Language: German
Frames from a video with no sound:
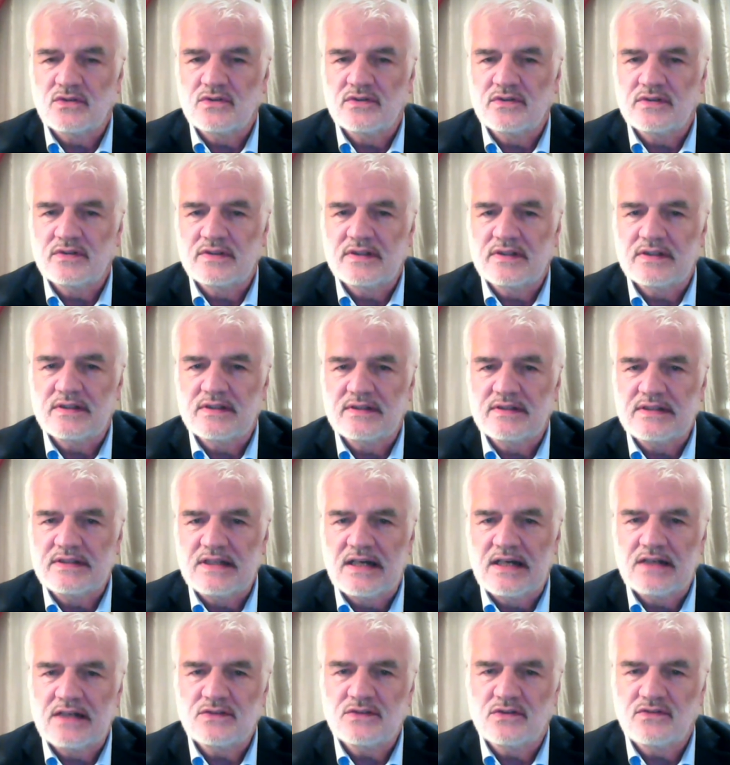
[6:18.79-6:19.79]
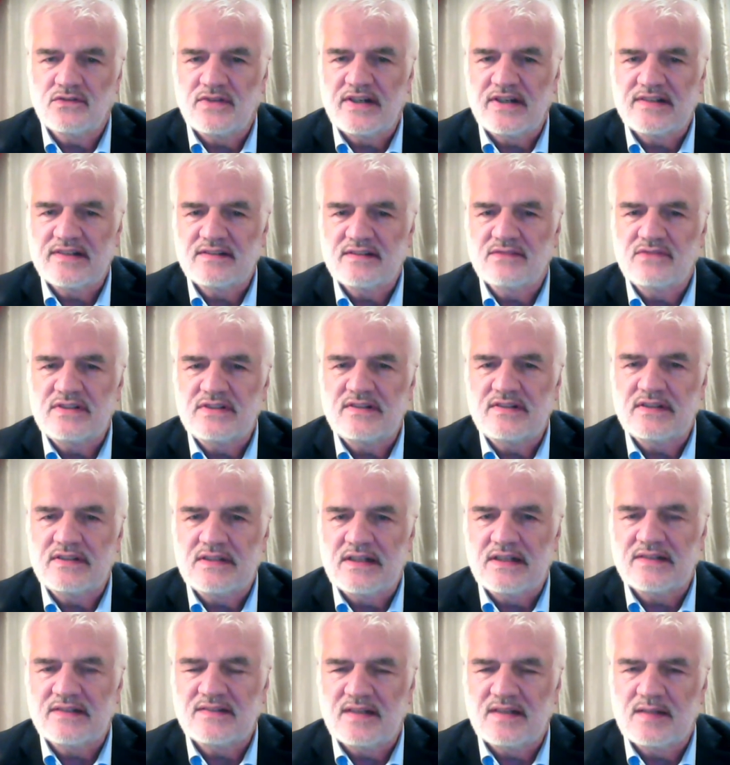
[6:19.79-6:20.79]
Und äh, die Art und Weise, wie sie
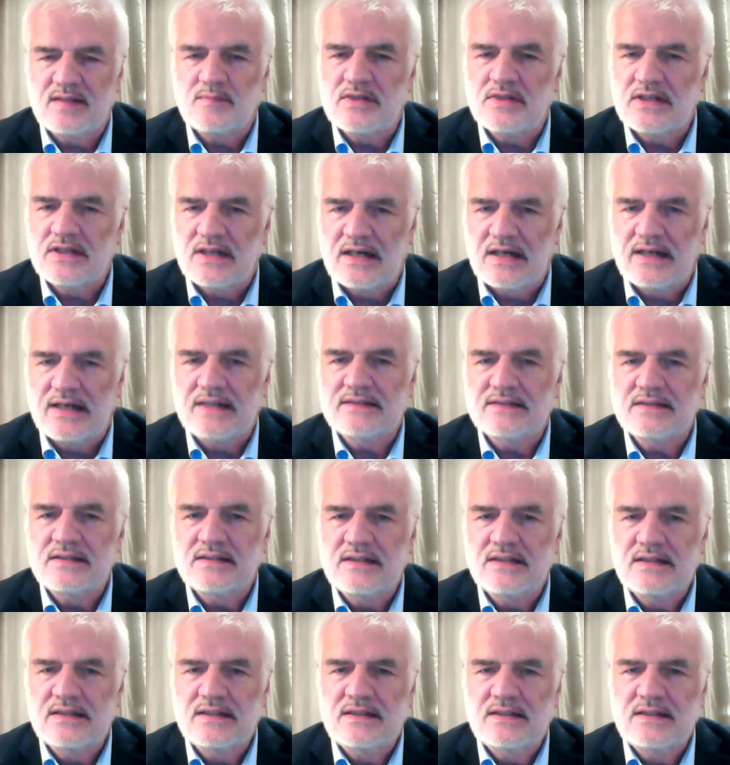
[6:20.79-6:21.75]
das Emirat,